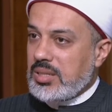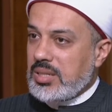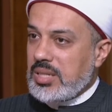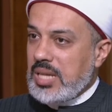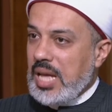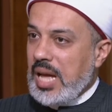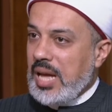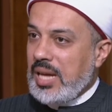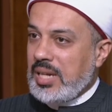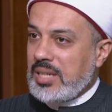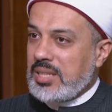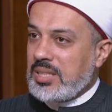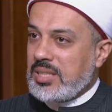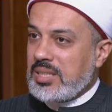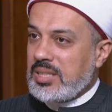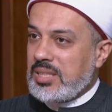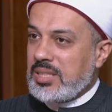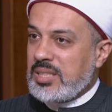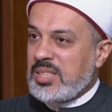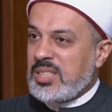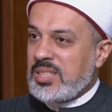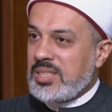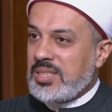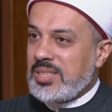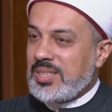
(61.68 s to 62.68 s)

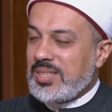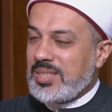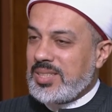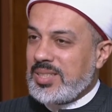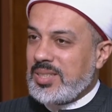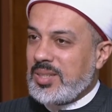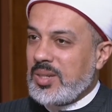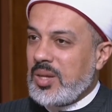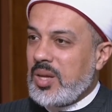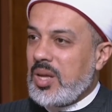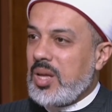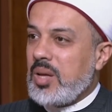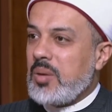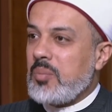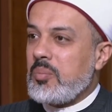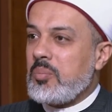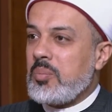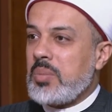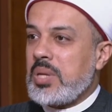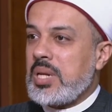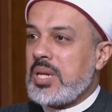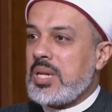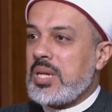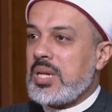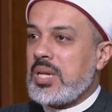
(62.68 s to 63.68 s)
يعني
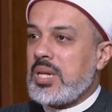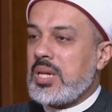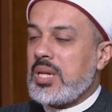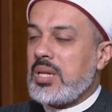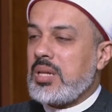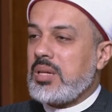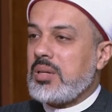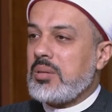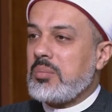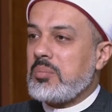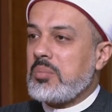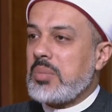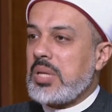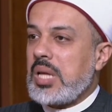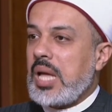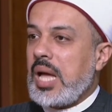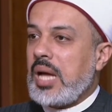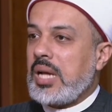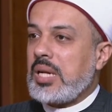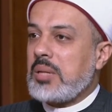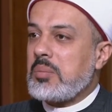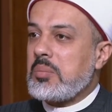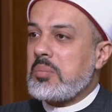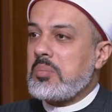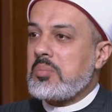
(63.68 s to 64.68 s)
من
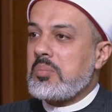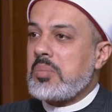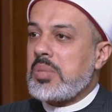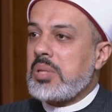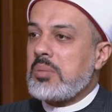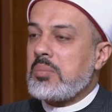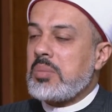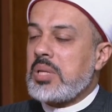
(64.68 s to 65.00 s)
يعني من,